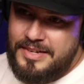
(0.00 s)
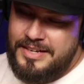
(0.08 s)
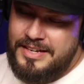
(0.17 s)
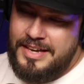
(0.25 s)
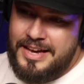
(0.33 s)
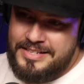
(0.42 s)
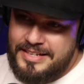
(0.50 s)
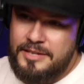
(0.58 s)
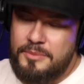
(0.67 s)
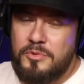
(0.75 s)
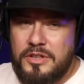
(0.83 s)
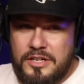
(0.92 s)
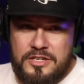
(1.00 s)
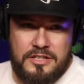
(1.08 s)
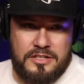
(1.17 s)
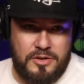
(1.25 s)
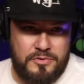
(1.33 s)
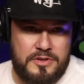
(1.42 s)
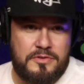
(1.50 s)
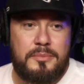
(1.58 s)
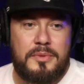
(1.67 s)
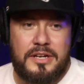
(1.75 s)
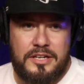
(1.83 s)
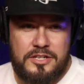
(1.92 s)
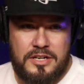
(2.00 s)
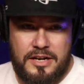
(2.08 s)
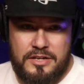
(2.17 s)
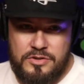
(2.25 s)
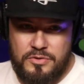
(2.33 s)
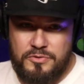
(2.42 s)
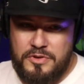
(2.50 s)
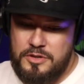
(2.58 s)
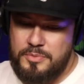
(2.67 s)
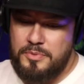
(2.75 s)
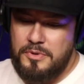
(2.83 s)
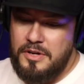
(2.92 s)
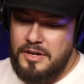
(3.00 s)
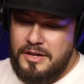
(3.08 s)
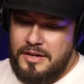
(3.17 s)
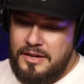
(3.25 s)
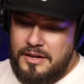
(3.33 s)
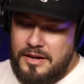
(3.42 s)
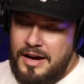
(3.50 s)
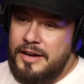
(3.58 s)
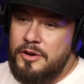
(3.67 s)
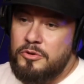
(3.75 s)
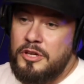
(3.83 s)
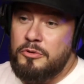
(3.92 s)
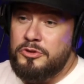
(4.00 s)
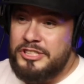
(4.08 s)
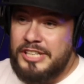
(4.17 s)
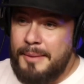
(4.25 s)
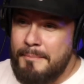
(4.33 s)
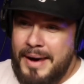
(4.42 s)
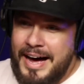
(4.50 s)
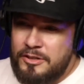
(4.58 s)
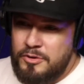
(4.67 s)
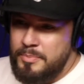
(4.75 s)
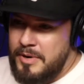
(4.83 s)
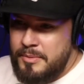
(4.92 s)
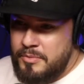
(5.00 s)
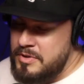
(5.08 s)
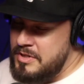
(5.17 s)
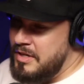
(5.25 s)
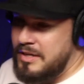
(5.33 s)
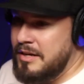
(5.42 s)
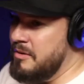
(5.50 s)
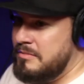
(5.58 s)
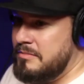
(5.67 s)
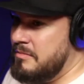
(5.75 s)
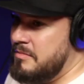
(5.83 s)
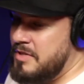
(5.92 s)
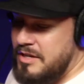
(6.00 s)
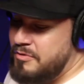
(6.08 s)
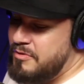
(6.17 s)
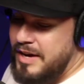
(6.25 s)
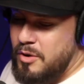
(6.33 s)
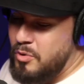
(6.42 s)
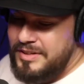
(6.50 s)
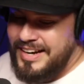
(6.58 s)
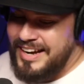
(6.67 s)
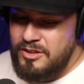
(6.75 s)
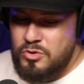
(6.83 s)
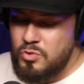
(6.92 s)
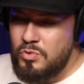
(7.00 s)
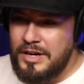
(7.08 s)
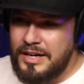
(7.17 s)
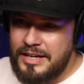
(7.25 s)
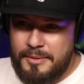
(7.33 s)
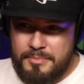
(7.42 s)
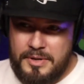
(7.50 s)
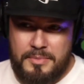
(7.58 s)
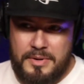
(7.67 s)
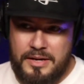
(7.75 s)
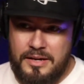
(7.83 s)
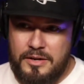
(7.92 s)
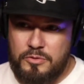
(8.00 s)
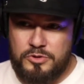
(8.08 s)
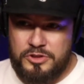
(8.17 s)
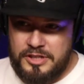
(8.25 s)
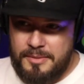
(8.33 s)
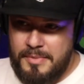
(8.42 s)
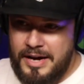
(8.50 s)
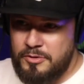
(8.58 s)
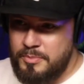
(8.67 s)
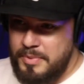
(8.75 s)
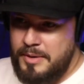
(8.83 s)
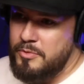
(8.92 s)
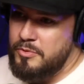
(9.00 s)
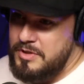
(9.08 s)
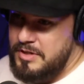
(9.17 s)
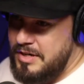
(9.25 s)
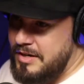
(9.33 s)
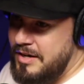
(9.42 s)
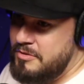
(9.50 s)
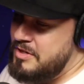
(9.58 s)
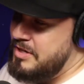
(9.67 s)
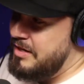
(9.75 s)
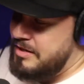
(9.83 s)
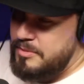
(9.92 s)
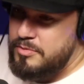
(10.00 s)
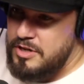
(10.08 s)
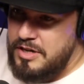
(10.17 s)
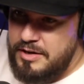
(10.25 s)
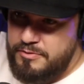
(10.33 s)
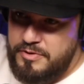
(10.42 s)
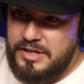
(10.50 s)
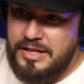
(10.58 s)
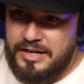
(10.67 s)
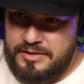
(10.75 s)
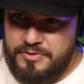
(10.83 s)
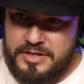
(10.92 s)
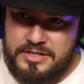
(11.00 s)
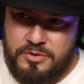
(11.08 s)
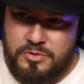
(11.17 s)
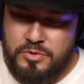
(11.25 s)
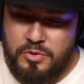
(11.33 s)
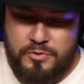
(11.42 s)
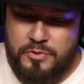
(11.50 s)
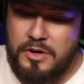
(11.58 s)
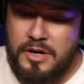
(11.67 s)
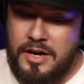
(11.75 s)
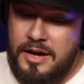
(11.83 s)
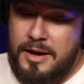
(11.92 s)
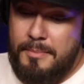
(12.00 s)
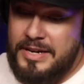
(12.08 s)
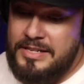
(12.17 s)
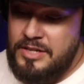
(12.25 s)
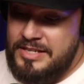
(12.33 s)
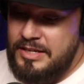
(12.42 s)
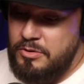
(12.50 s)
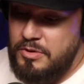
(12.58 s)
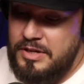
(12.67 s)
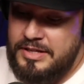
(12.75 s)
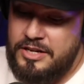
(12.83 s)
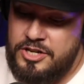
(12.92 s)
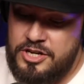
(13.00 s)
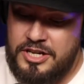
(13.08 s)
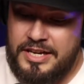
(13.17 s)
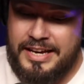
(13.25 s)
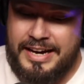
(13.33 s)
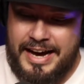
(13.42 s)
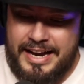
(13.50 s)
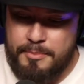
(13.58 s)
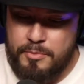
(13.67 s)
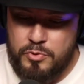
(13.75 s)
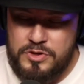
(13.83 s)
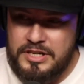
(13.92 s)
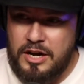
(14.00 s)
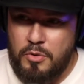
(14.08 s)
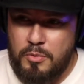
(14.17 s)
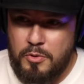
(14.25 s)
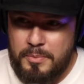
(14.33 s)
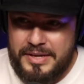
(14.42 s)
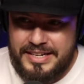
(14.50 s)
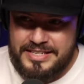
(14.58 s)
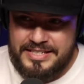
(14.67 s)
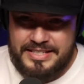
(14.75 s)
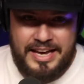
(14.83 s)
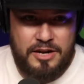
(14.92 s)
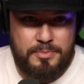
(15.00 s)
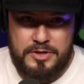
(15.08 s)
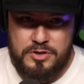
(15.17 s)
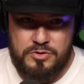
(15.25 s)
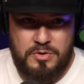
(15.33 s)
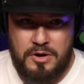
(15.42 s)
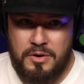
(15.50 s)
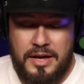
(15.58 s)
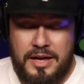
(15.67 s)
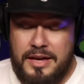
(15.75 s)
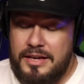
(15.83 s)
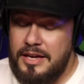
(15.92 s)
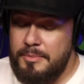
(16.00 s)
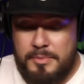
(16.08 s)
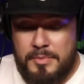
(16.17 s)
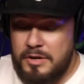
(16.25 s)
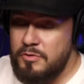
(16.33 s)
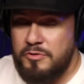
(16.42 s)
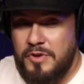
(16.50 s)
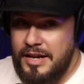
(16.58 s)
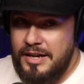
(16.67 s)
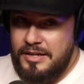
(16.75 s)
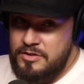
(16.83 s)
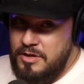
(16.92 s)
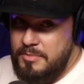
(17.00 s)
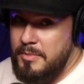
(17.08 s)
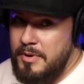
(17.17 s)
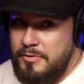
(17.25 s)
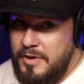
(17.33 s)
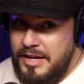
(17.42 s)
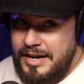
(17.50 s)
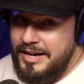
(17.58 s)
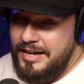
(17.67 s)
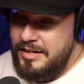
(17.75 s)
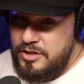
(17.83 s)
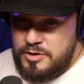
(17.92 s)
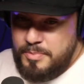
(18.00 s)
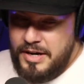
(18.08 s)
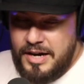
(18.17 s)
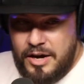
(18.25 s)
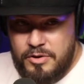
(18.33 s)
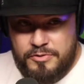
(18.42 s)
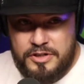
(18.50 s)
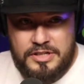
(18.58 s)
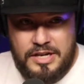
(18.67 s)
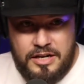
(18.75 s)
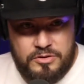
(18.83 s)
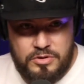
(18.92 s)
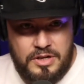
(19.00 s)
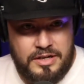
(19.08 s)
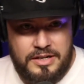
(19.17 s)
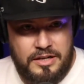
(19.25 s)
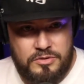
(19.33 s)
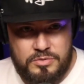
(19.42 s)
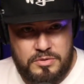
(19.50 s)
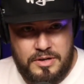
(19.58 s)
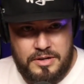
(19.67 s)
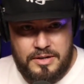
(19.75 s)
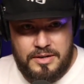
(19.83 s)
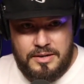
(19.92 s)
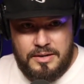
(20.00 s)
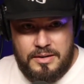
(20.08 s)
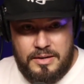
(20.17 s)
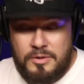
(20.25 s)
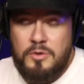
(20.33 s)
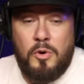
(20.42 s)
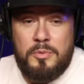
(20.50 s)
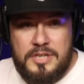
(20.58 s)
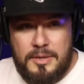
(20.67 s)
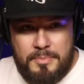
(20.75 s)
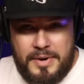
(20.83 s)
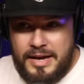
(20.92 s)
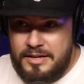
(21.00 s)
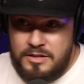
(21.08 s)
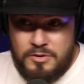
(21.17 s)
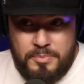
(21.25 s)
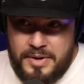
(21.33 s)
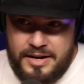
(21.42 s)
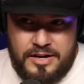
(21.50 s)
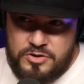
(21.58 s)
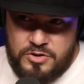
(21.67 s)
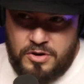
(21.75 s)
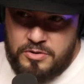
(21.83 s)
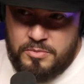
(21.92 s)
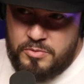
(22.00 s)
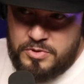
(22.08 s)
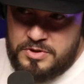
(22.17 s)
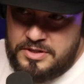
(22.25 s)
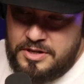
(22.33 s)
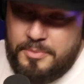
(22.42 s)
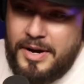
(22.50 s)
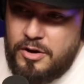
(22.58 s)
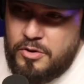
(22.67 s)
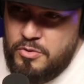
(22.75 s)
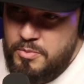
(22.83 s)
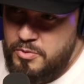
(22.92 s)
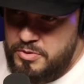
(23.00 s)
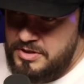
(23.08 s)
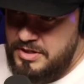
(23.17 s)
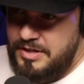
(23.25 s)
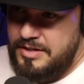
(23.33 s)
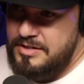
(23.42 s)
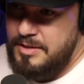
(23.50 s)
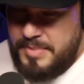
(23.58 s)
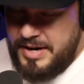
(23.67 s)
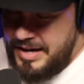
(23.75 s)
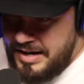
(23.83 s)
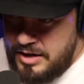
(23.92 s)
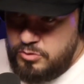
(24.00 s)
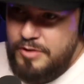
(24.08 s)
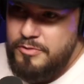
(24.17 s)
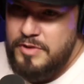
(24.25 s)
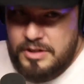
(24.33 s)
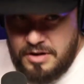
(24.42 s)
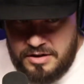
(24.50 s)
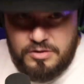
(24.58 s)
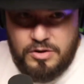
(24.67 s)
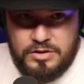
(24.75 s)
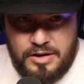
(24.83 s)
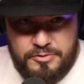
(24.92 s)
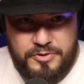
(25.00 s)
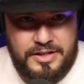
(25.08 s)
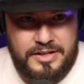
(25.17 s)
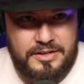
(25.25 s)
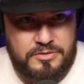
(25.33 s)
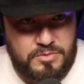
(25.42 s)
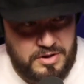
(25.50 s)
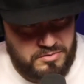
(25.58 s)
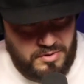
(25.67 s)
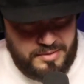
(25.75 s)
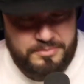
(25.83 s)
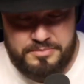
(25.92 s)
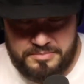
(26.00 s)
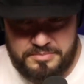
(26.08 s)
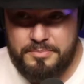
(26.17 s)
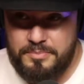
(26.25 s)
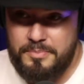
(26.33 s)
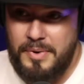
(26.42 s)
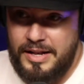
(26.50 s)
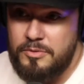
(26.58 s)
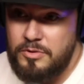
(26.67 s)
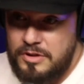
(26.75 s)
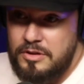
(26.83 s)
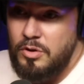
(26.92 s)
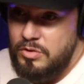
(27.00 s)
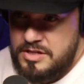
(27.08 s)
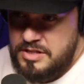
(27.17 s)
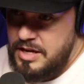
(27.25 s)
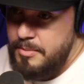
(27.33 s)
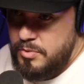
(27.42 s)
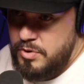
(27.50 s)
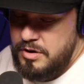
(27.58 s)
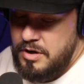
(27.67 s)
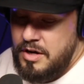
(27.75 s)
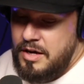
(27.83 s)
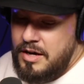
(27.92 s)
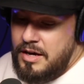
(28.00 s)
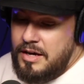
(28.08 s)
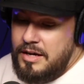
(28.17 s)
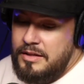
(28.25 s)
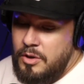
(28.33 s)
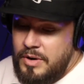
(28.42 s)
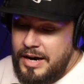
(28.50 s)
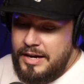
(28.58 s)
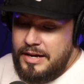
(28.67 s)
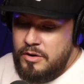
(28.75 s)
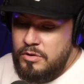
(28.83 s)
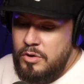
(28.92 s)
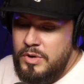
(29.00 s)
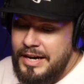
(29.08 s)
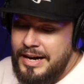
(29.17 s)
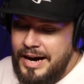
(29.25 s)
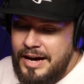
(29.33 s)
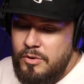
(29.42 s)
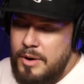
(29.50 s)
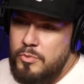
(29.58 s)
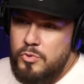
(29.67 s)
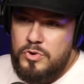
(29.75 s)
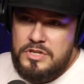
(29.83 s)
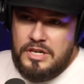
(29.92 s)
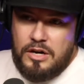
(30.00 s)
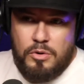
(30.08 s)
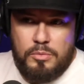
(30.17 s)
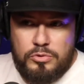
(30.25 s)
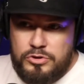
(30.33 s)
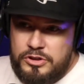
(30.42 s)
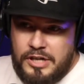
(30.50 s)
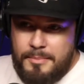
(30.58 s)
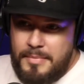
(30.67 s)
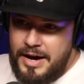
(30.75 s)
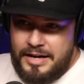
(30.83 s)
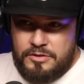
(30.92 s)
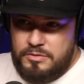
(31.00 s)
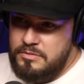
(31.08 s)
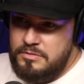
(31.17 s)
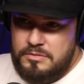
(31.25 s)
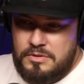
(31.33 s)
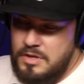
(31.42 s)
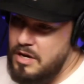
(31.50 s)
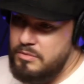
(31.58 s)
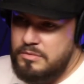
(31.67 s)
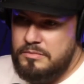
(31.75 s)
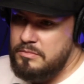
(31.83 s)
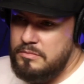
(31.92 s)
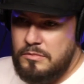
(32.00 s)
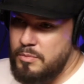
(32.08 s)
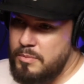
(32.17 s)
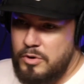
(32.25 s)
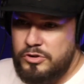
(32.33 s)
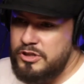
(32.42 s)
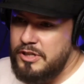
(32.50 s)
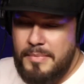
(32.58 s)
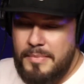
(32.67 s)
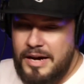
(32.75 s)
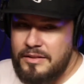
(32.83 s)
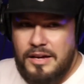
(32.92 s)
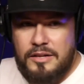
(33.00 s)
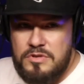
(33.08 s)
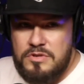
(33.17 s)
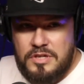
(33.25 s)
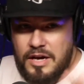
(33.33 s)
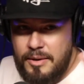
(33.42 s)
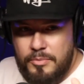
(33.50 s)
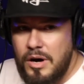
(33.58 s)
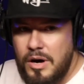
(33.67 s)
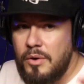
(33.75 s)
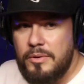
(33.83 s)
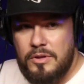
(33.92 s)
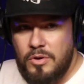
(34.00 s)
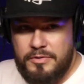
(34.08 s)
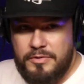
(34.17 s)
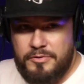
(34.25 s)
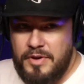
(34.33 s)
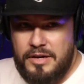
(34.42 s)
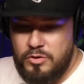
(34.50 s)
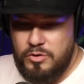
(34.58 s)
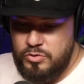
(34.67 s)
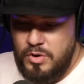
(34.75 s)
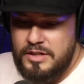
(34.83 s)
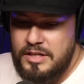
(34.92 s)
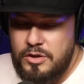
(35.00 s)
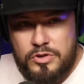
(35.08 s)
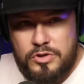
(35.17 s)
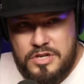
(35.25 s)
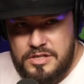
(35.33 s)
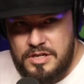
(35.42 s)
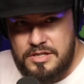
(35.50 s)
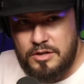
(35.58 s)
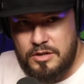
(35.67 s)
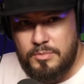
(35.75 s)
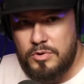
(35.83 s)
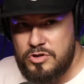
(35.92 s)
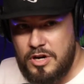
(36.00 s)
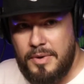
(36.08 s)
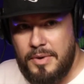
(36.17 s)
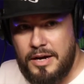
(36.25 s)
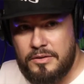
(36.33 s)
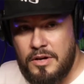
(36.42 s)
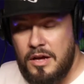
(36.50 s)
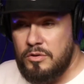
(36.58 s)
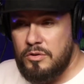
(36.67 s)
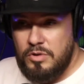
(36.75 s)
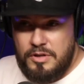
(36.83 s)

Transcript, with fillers: E essa aqui muita gente talvez vai me criticar de ouvir, tipo, ah, eu tenho um chamado para música. Não. Você não vai encontrar nunca na Bíblia um chamado para música, a não ser a tribo de Levi lá que fazia o louvor. Mas assim, tem gente que encara a música como um ministério pessoal. E a Bíblia não fala isso. A Bíblia fala, cara, ir de pregar o evangelho a toda criatura. E como que você prega? Você não prega só com música, você não prega com música. Você prega com a tua vida, com aquilo que eu tava falando, com a tua o teu Fala, testemunho. Teu testemunho. Né, cara? Então, cara, eu não encaro a música como um chamado. Não. O meu chamado é anunciar a boa nova, velho. Eu tô aqui hoje exercendo o meu chamado. Tô